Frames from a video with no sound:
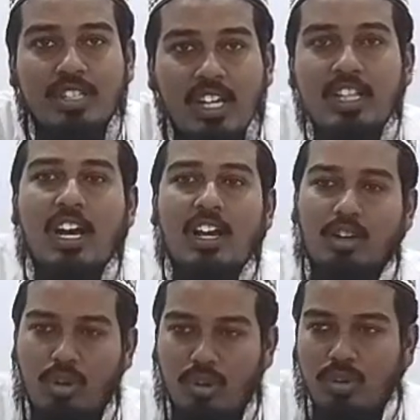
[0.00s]

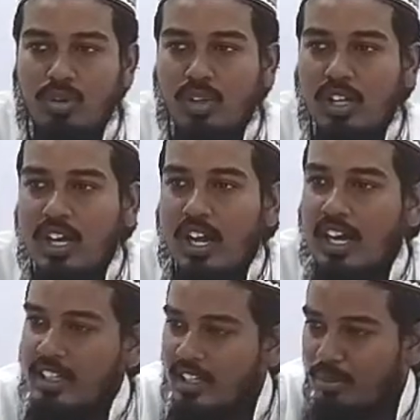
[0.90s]
செய்தார்களோ
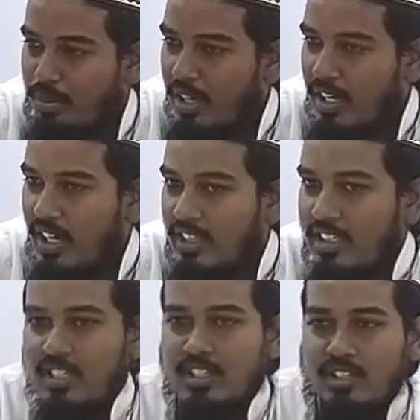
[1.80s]
அதற்கு பெயர்
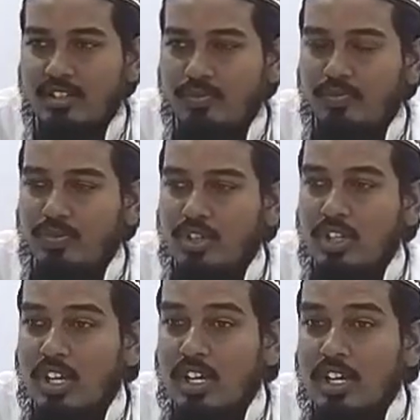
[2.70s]
ஹதீஸ்
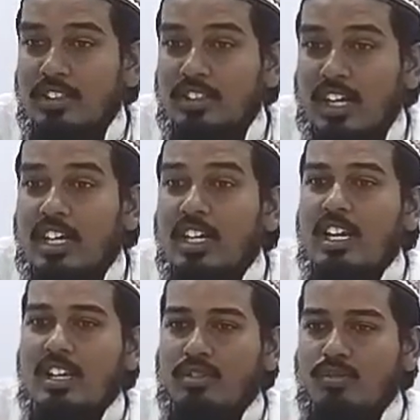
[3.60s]

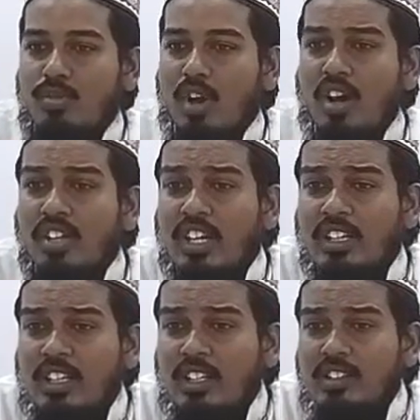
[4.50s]
தக்ரீர் மூணாவது
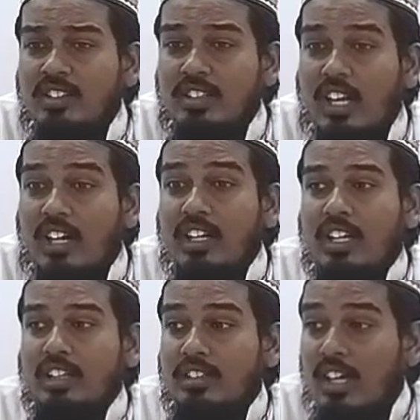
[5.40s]
என்னது
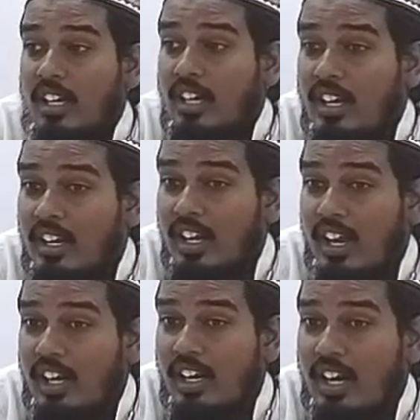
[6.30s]
தக்ரீர் தக்ரீர்னா
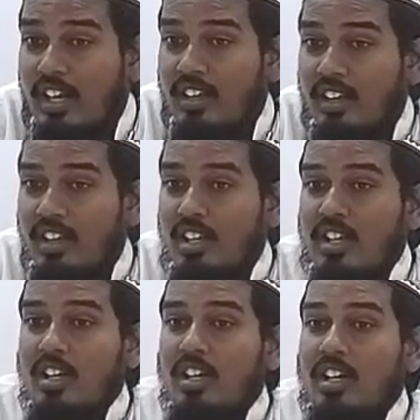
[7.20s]
என்ன
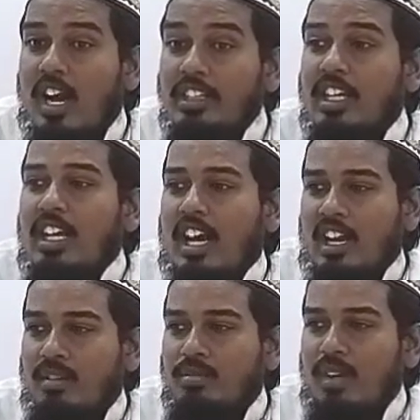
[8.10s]

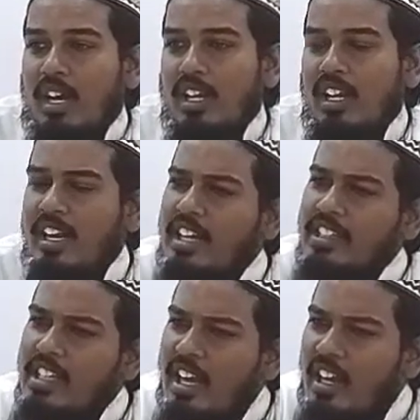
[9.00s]
அங்கீகாரம் என்ன
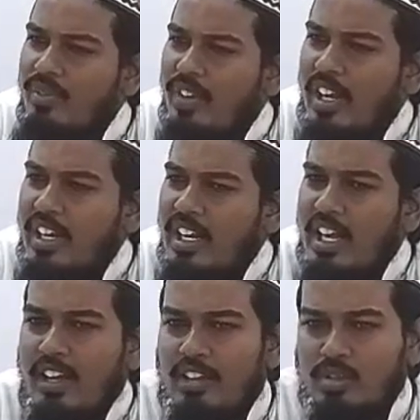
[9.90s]
அங்கீகாரம்னா என்ன
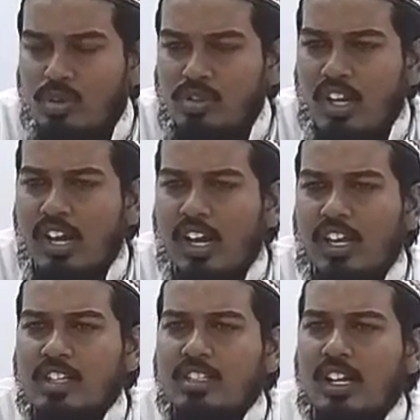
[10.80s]
ரசூல் சல்லா
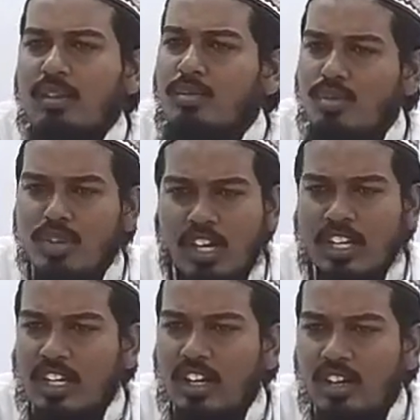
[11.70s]
அலையுசல்லம்
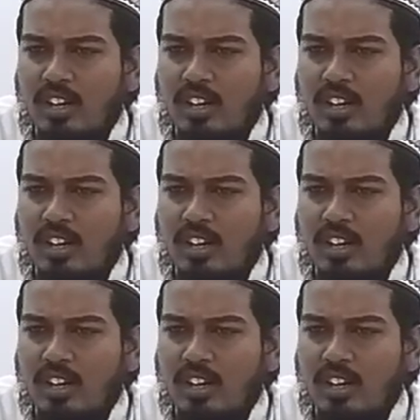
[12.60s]
முன்னிலையில்